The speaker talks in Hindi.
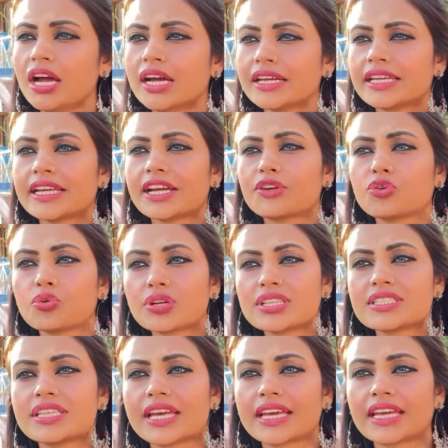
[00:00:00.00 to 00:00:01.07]
ठीक है टूरिस्ट
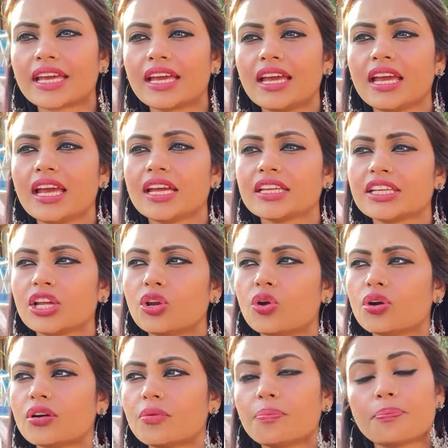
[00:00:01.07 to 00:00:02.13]
देख के ये लोग